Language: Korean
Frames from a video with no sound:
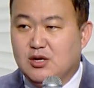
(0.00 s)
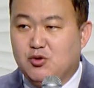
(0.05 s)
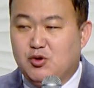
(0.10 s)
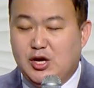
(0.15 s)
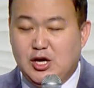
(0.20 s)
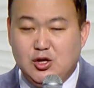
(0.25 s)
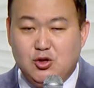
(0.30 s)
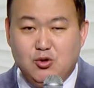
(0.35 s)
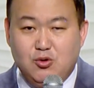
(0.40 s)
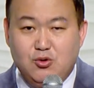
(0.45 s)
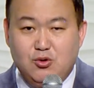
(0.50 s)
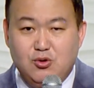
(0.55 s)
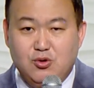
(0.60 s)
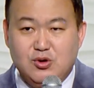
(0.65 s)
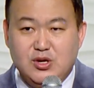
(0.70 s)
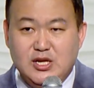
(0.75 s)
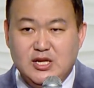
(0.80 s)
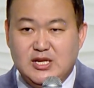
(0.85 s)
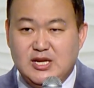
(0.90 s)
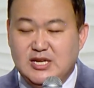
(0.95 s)
궤도
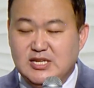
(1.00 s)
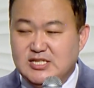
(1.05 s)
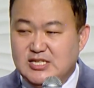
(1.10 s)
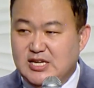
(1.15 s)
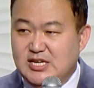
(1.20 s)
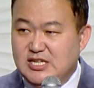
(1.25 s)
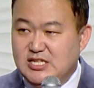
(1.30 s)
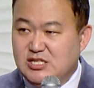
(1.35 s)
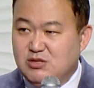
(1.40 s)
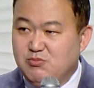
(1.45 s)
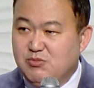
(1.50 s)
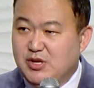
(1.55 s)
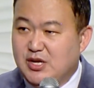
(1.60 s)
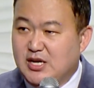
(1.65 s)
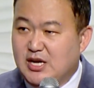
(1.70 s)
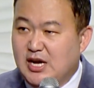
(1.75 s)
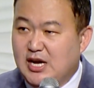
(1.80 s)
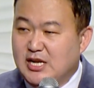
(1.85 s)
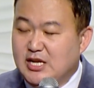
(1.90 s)
이탈자이십니까?